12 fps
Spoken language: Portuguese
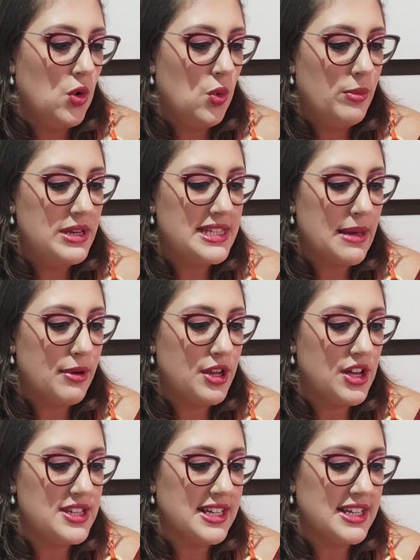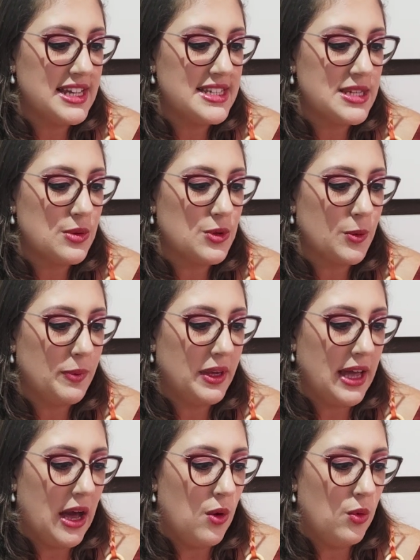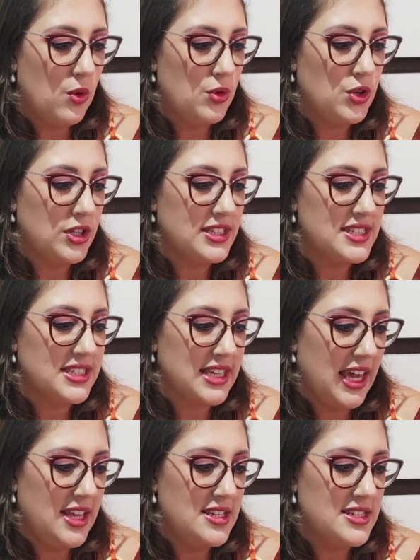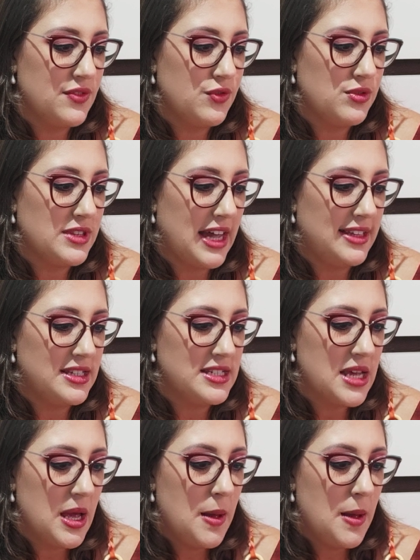Uma saborosa criação tropical com notas quentes e frutadas